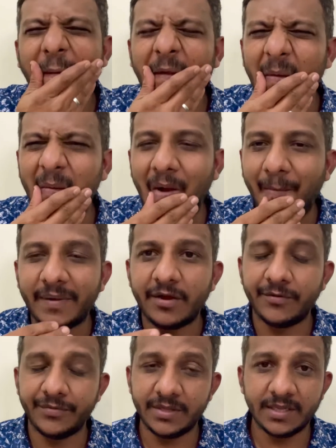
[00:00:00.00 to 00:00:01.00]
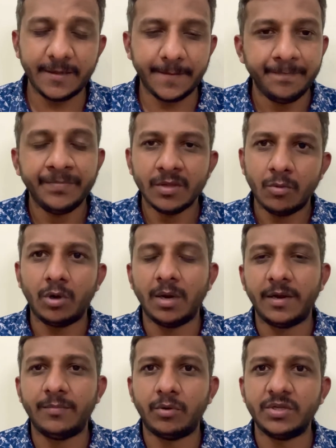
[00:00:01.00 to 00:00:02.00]
இவங்க அப்பா வந்து உங்களை
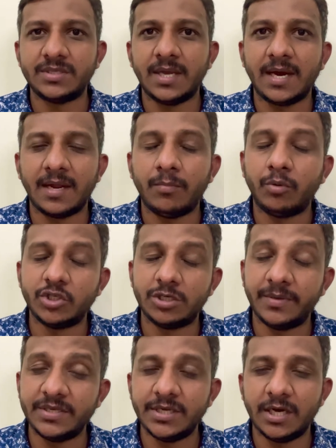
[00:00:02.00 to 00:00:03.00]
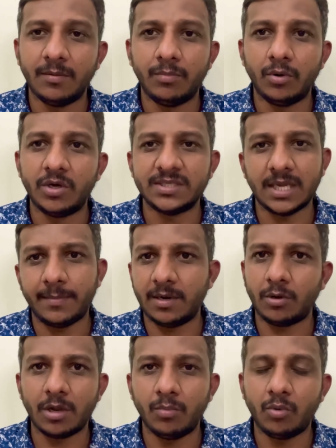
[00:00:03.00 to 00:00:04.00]
மாதிரி போலீஸ்காரங்க பிடிச்சிட்டு போய் ஜெயிலில் போட்டு சாப்பாடு
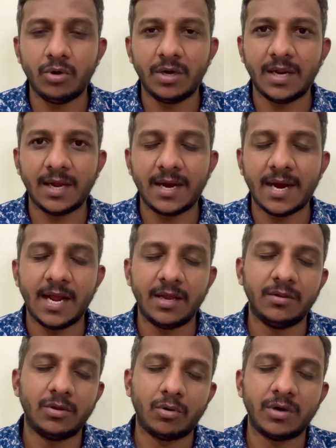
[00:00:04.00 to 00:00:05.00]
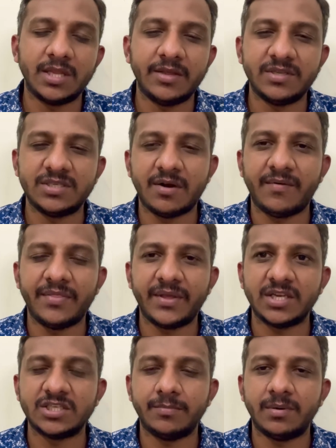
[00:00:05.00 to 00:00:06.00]
போடாமல் கொண்டுட்டாங்க நாங்கள் இந்த குழந்தைய வச்சு நான் வளர்த்த
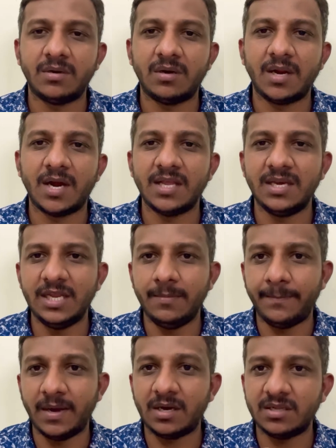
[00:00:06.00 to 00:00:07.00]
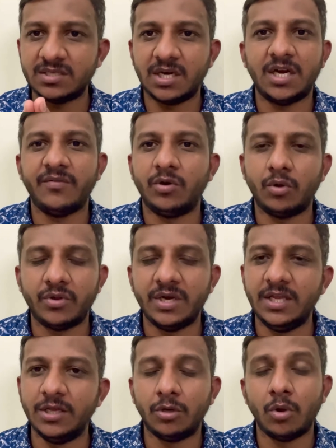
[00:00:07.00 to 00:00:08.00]
கஷ்டப்பட்டுருக்கேன் நீ பண்ணுற சட்ட விரோதம்
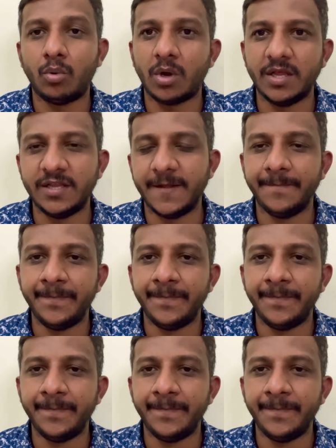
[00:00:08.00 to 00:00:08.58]
நீங்கள் இருக்கக்கூடாது